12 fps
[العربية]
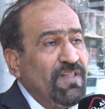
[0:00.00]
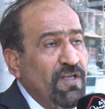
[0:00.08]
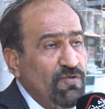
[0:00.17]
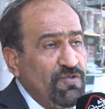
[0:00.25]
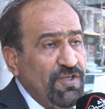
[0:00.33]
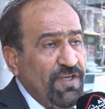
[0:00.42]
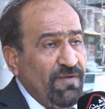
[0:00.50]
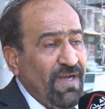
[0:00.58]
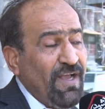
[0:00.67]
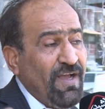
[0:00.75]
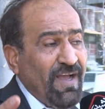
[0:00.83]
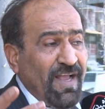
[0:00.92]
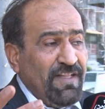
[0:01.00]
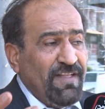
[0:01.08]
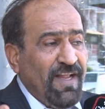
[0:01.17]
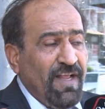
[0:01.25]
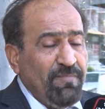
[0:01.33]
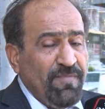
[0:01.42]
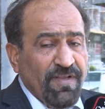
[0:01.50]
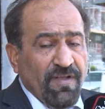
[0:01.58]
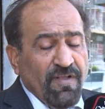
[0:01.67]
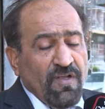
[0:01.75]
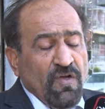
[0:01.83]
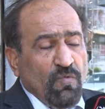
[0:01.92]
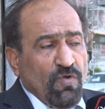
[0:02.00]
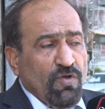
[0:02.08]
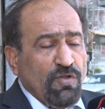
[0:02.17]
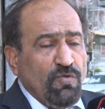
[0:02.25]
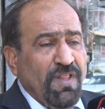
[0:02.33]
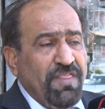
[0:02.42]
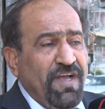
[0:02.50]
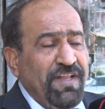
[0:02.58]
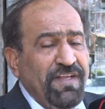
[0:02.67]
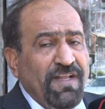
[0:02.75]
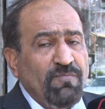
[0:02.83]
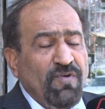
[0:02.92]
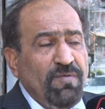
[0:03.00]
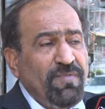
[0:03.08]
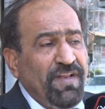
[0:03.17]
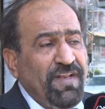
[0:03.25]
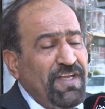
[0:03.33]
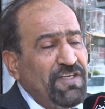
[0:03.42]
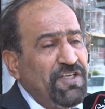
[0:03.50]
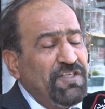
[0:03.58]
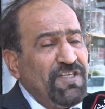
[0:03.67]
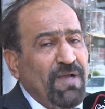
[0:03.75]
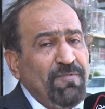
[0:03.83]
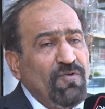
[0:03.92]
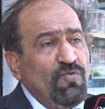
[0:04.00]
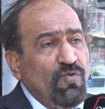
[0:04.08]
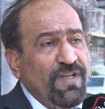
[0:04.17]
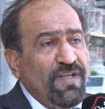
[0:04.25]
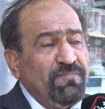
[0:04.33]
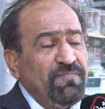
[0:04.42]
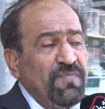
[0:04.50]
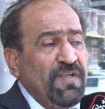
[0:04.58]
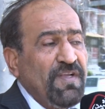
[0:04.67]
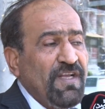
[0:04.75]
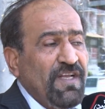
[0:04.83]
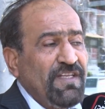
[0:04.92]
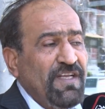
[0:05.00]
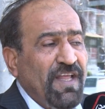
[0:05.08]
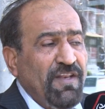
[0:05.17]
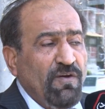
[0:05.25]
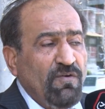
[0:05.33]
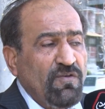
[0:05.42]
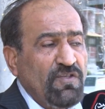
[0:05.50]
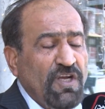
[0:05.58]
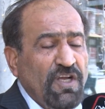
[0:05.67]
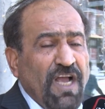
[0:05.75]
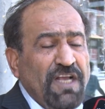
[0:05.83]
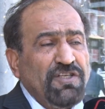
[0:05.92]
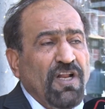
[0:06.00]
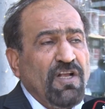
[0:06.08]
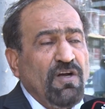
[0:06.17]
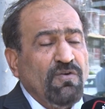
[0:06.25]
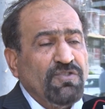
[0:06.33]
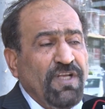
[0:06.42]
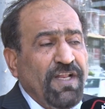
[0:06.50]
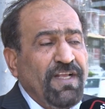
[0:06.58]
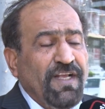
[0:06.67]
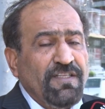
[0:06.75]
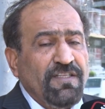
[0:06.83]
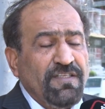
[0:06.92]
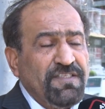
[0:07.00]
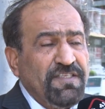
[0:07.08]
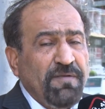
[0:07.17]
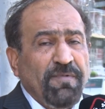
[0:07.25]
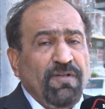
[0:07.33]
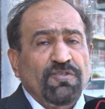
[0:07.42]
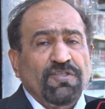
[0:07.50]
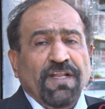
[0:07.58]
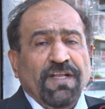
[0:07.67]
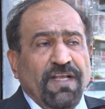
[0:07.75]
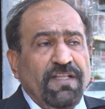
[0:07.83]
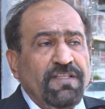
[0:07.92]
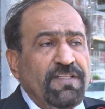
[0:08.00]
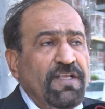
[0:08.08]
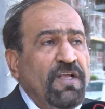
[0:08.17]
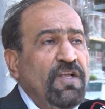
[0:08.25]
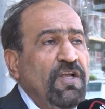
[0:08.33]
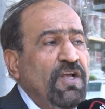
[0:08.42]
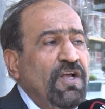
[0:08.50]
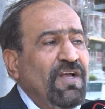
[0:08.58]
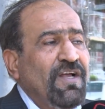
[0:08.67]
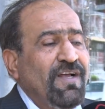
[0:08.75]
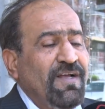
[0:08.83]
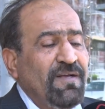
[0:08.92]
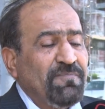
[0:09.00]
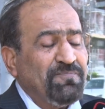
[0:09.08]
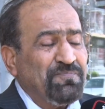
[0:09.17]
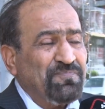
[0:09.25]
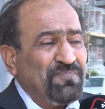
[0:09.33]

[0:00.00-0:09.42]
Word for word: والتوزيع هاي غايه الاهميه والخطوه الثانيه المهمه احنا اي شيء ايجابي نقوله انه اشركوا شركه سيمن وشركه آه,